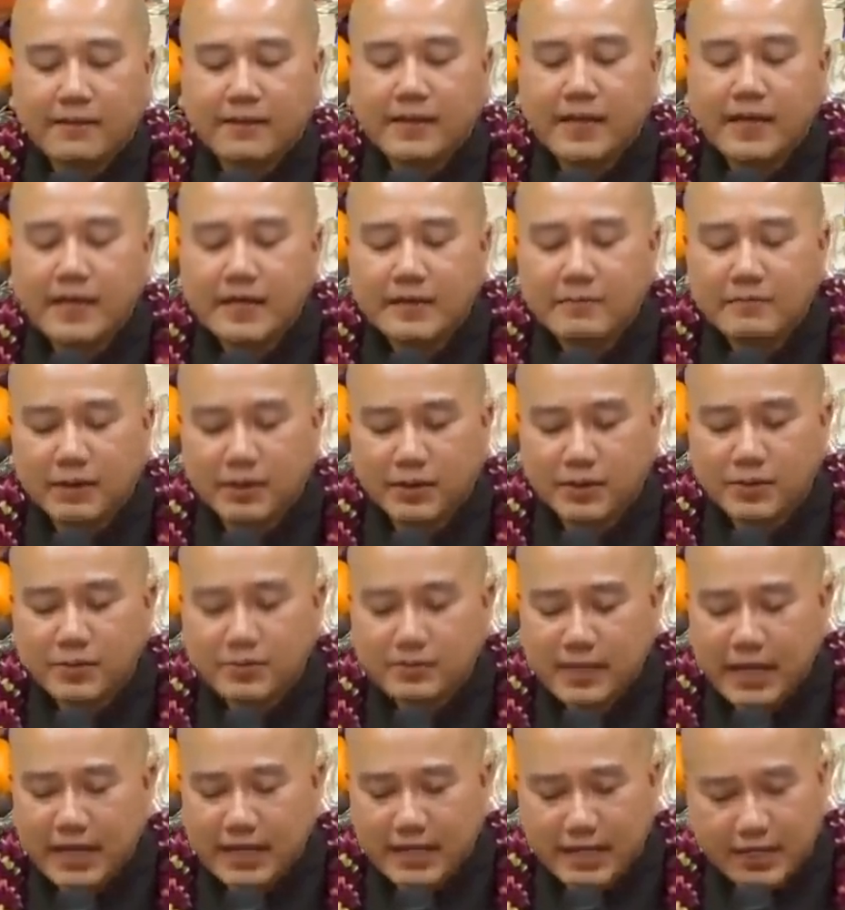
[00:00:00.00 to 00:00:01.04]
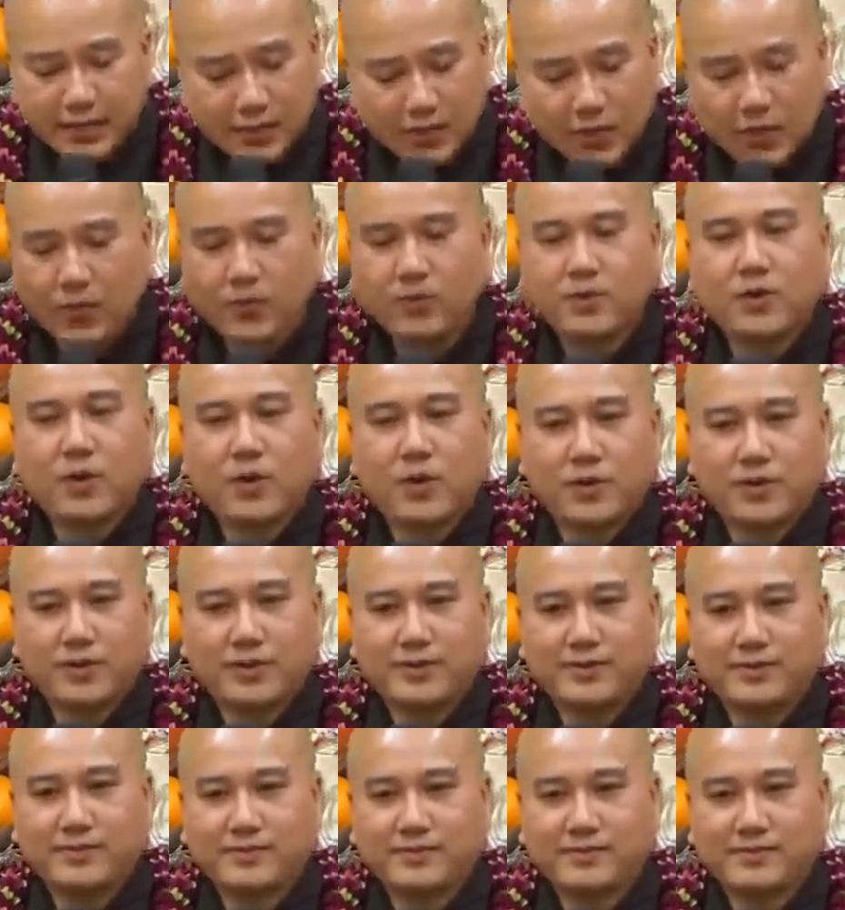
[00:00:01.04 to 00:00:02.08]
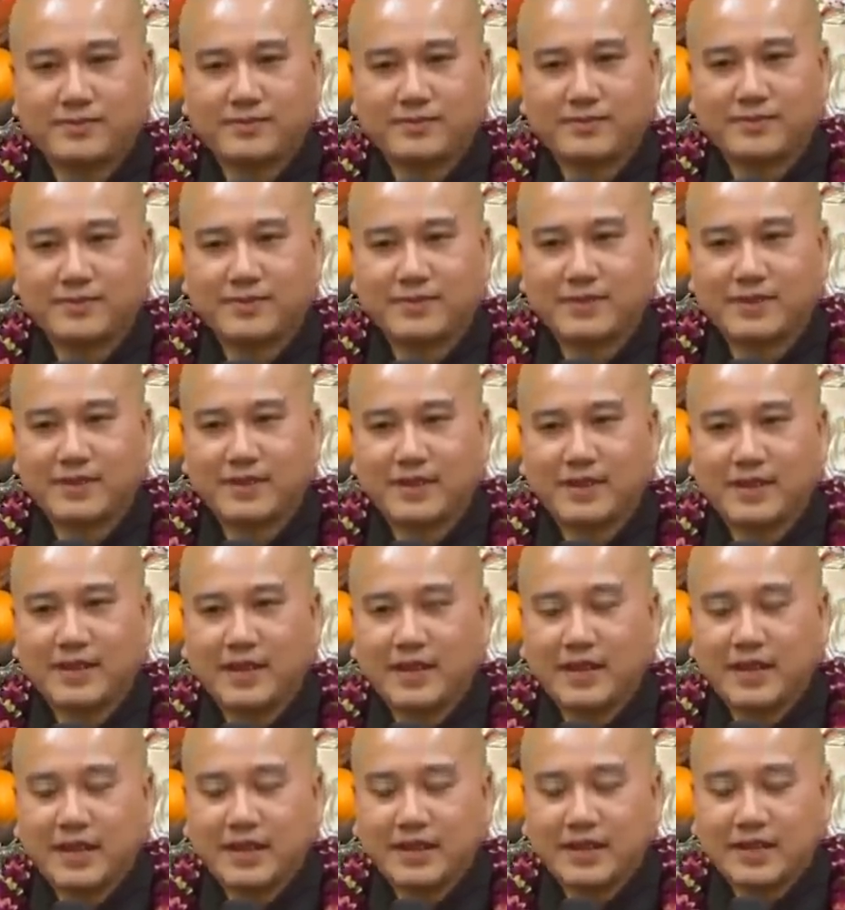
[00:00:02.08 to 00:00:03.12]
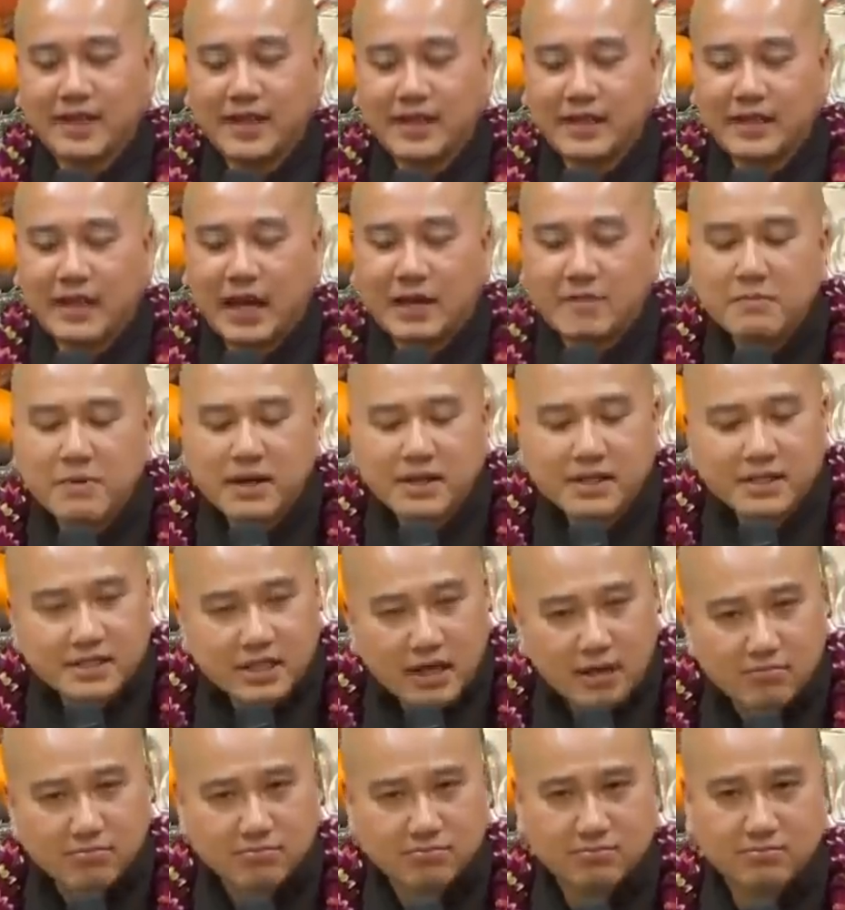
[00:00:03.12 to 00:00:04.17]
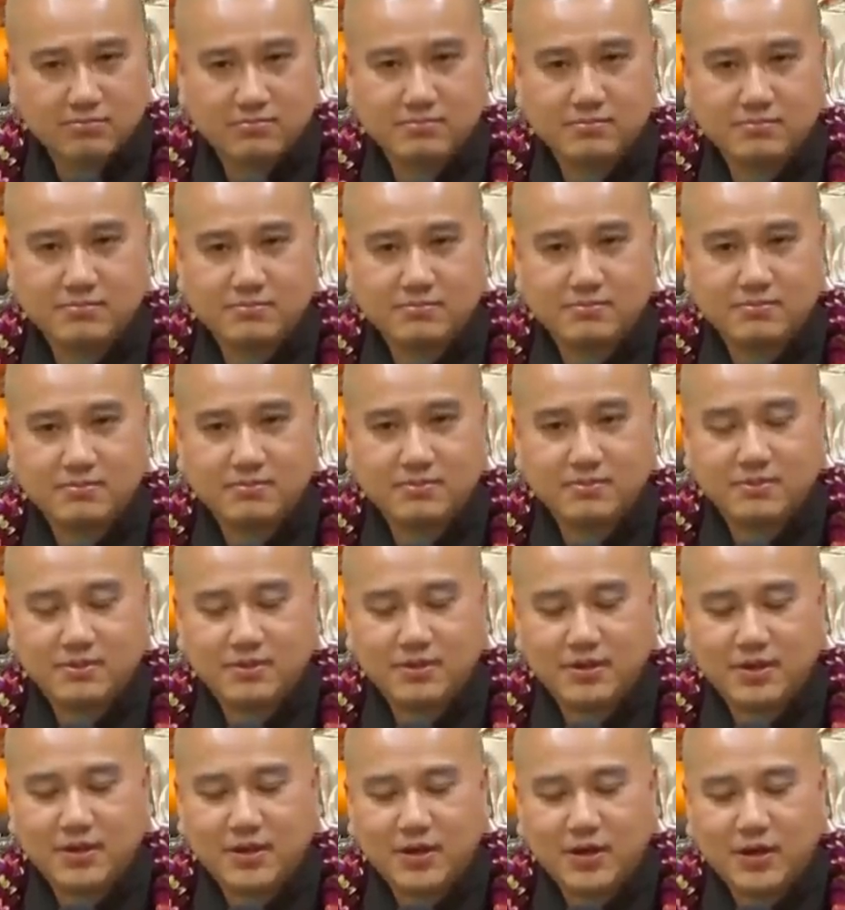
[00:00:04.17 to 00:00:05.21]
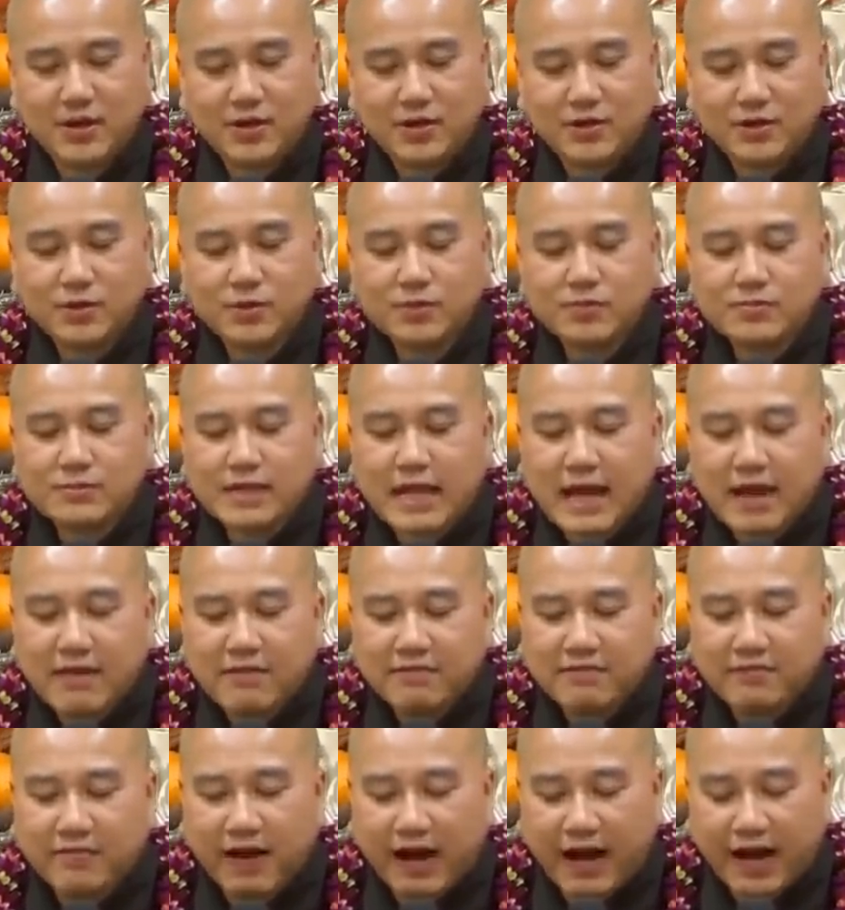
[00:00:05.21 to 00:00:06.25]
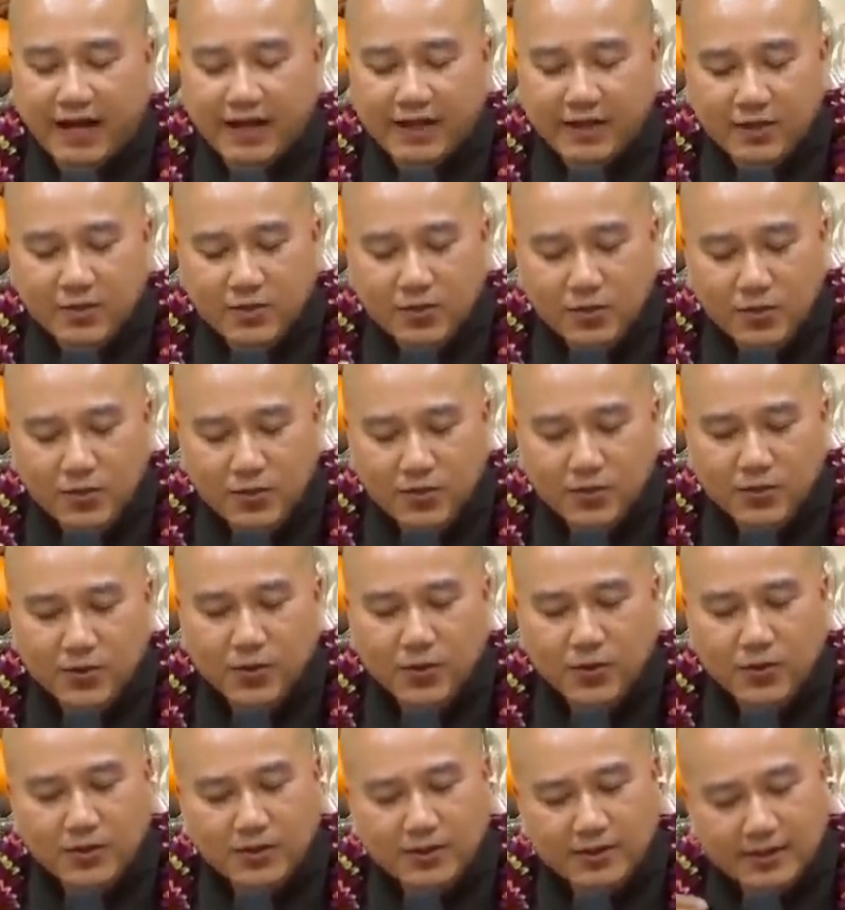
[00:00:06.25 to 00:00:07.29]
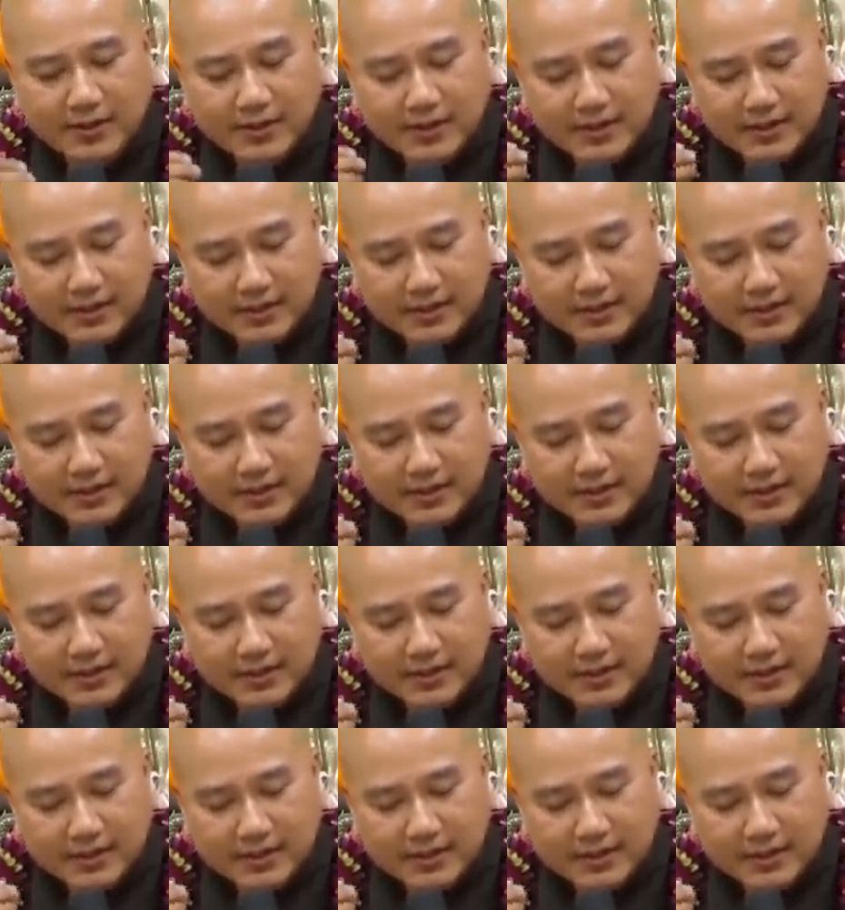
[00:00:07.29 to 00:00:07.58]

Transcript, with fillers: Khi mà chúng ta đi tu rồi, thì ở bên trong chúng ta phải luôn luôn